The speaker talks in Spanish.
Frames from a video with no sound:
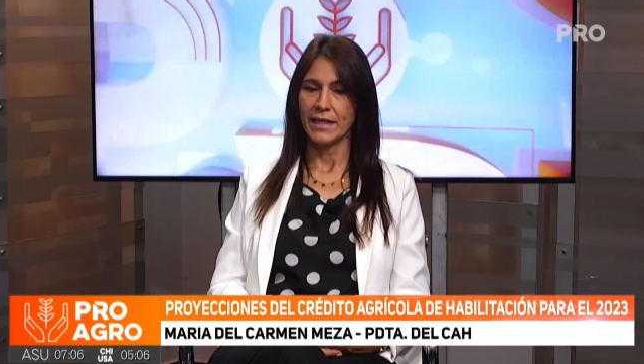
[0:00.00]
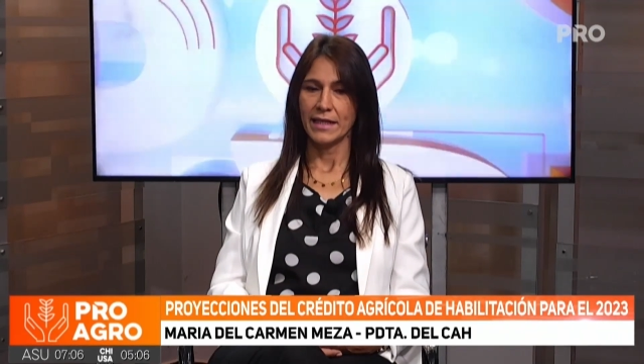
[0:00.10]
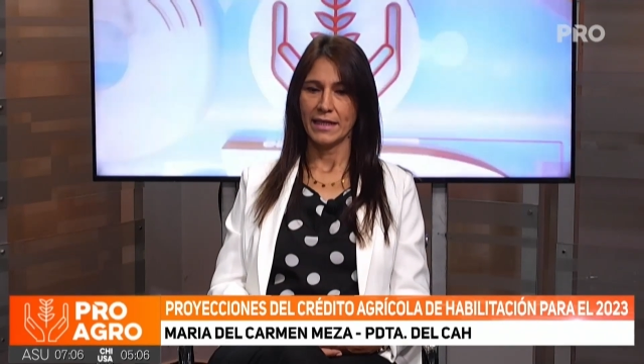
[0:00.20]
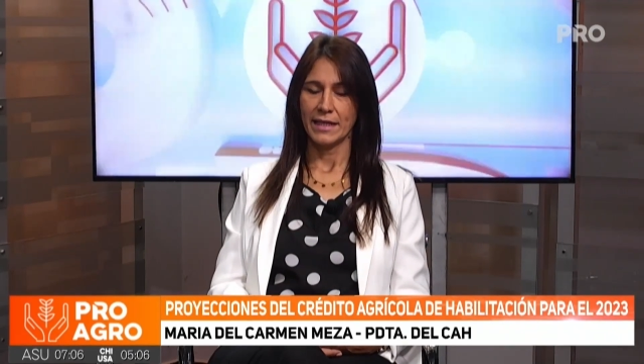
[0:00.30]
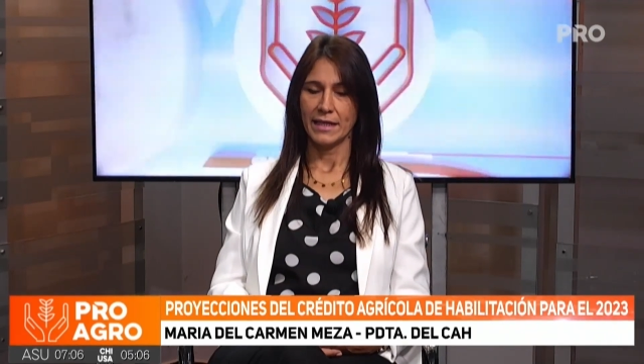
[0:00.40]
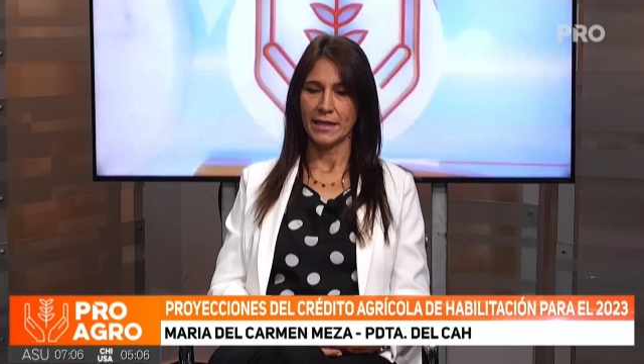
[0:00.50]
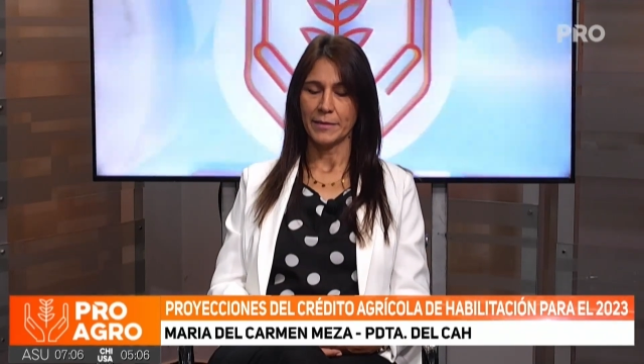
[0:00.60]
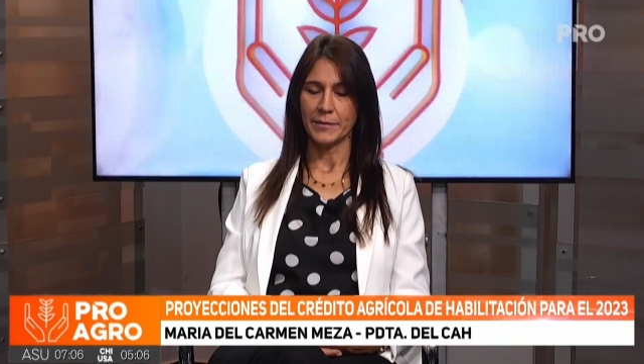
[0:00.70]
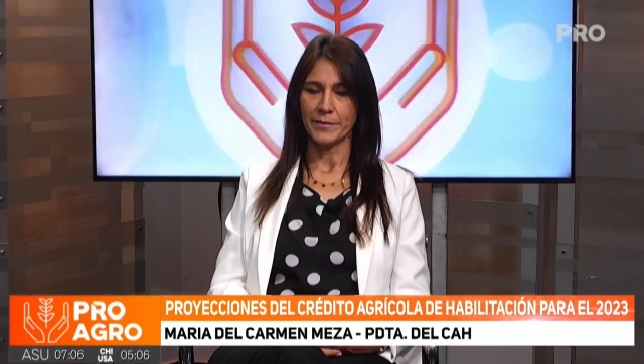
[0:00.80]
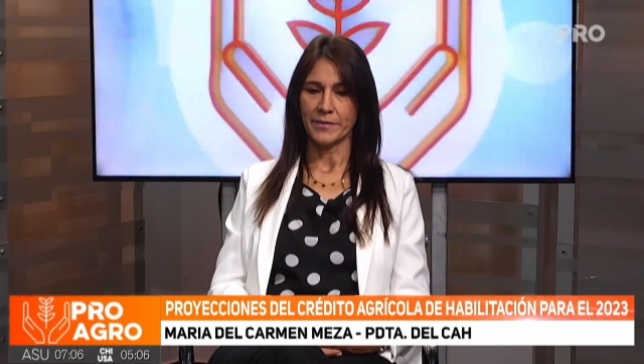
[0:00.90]

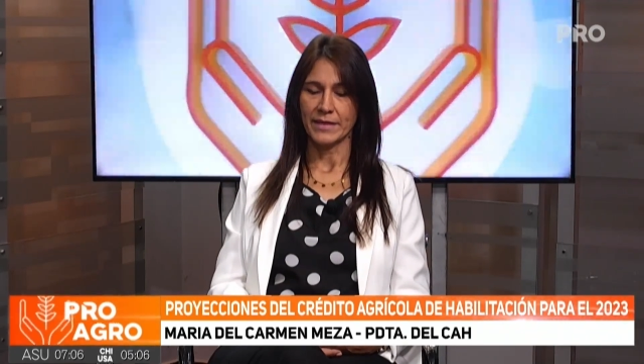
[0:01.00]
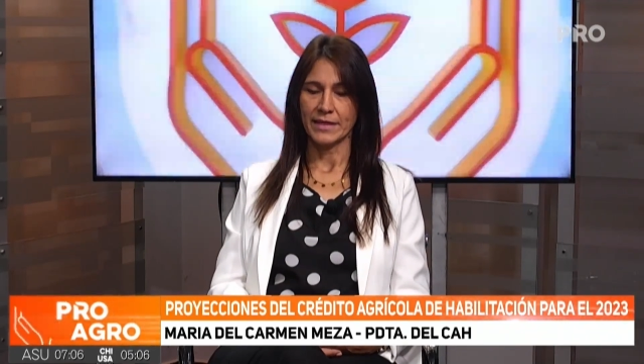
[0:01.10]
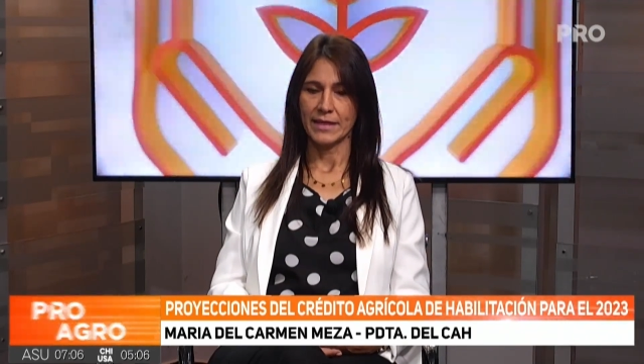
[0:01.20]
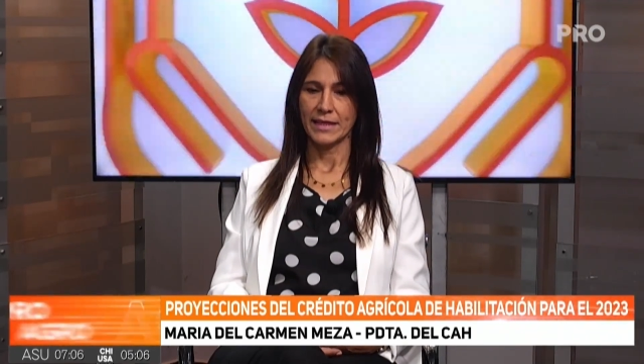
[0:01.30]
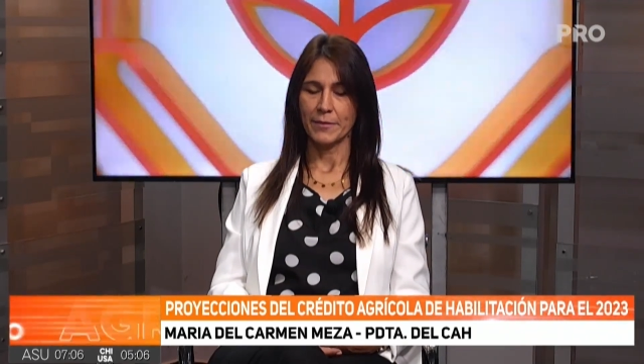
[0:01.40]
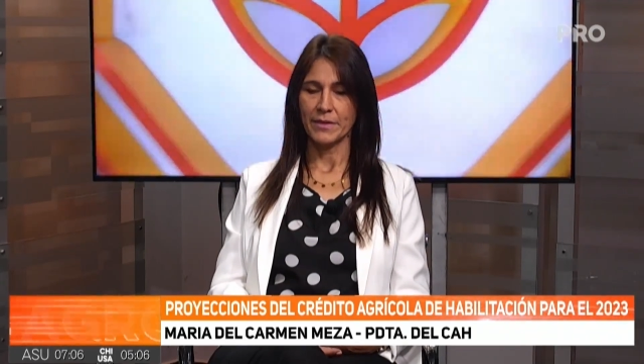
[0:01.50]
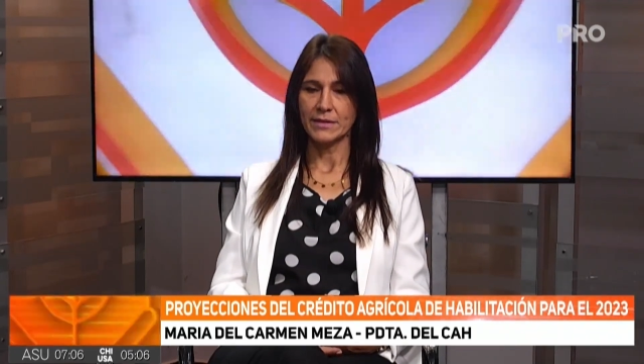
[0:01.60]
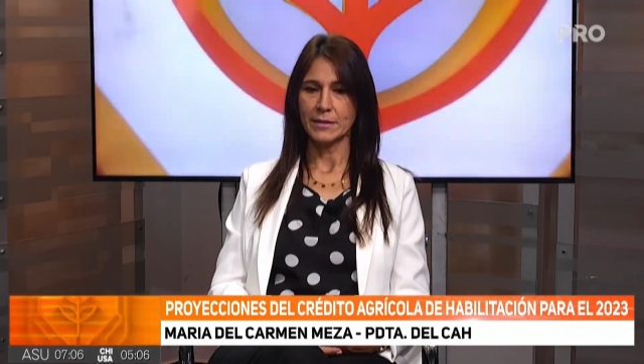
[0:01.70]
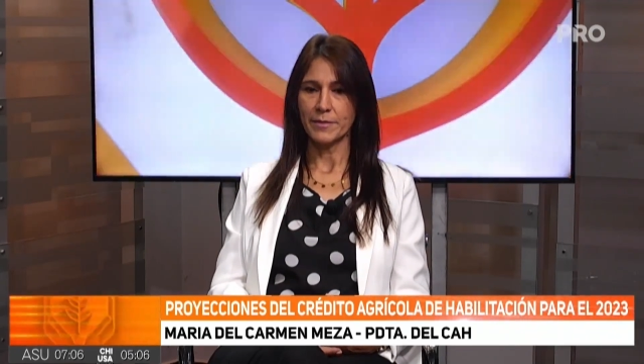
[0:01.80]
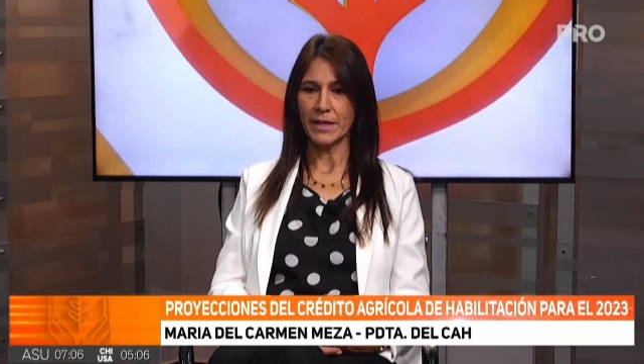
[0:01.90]
em, que
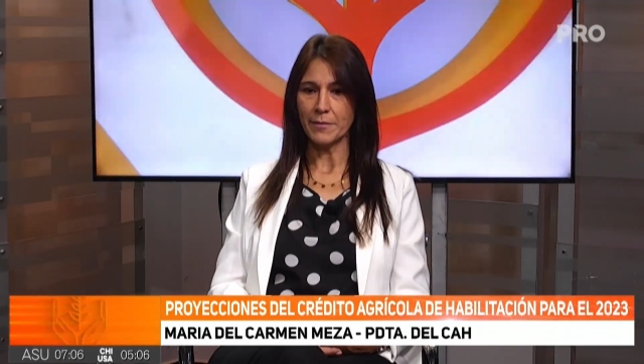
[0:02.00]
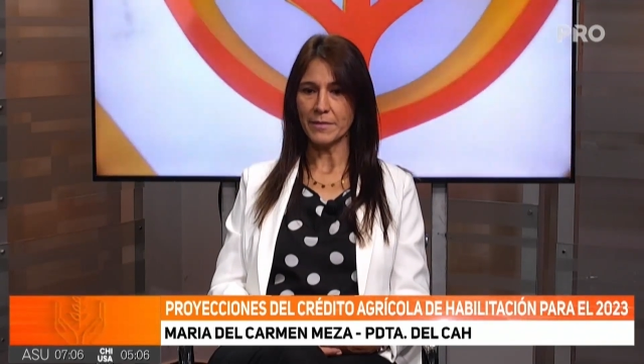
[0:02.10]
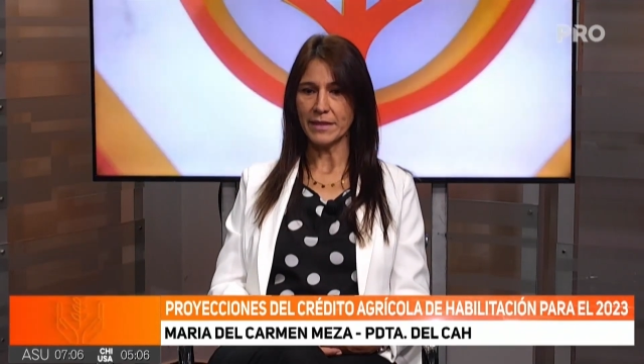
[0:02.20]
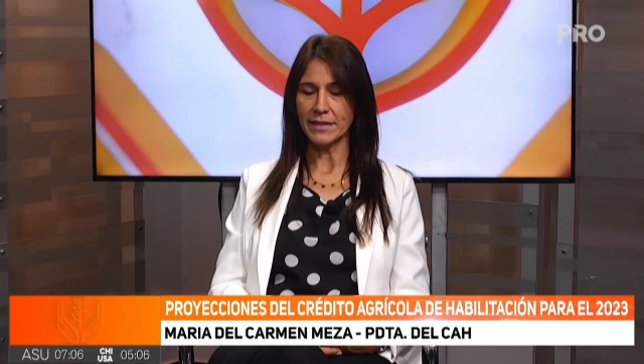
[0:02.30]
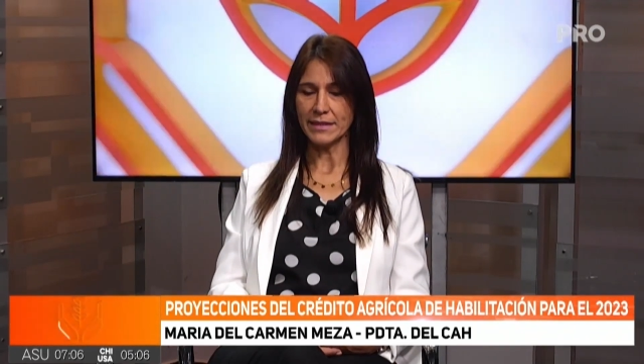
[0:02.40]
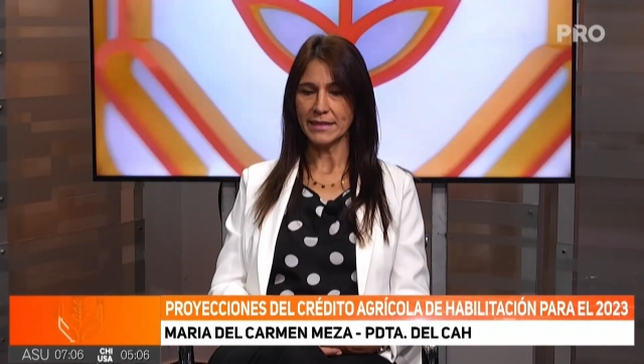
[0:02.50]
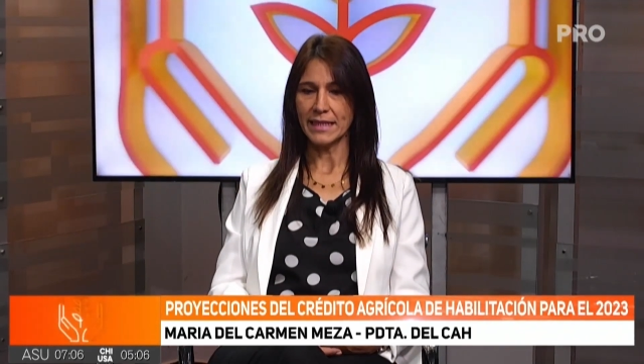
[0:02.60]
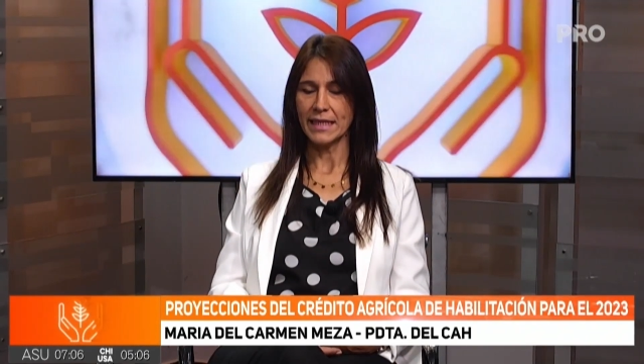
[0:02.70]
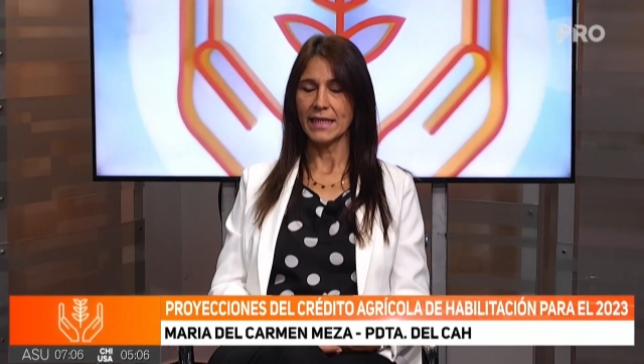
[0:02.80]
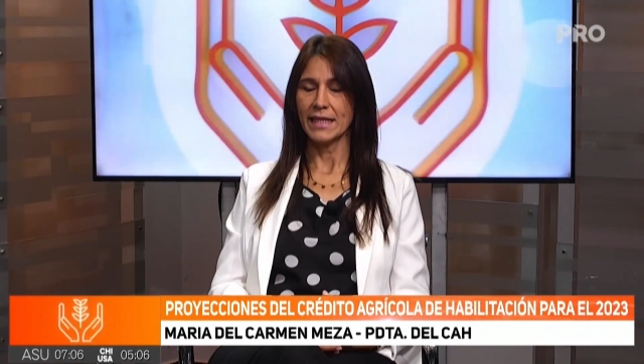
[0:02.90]

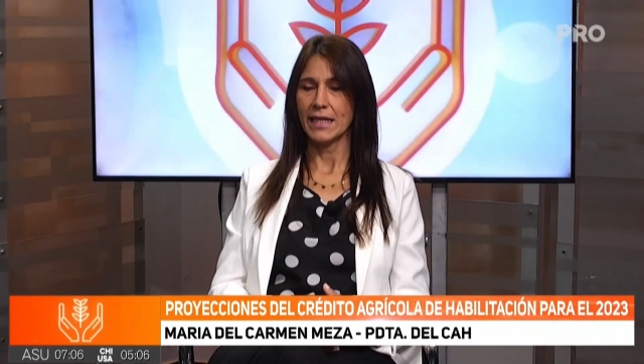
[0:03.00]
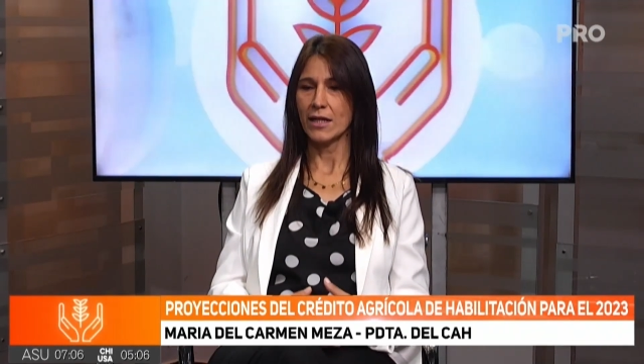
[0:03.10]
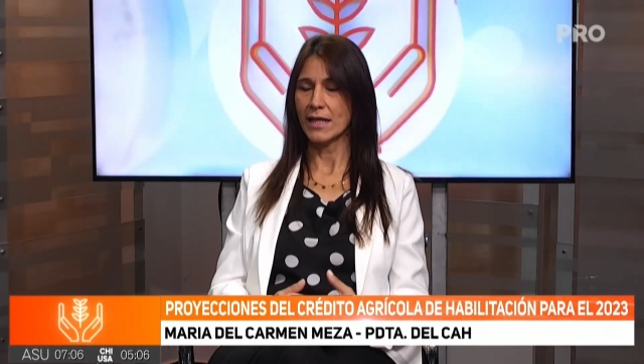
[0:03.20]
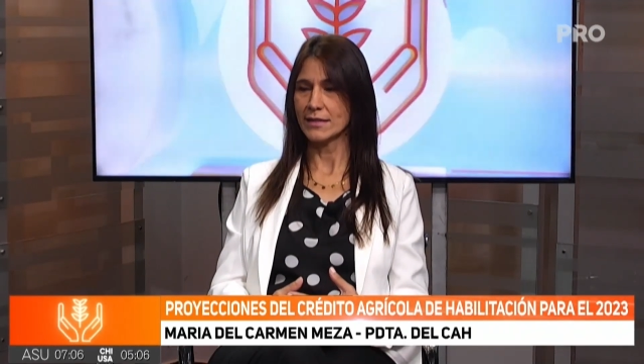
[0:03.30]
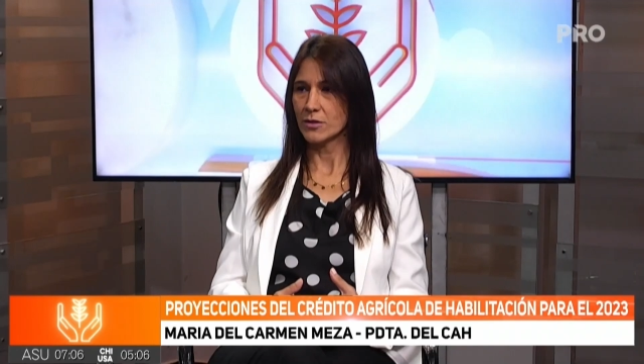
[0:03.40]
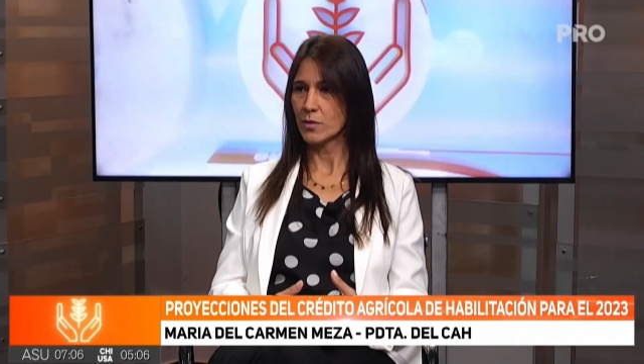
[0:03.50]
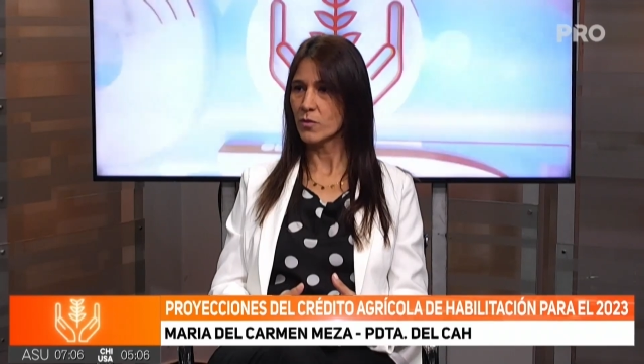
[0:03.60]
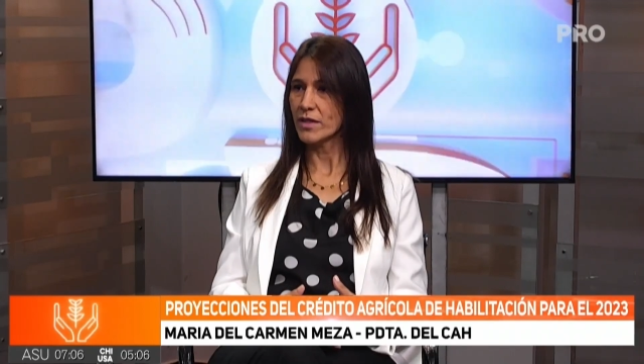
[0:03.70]
principalmente es, así como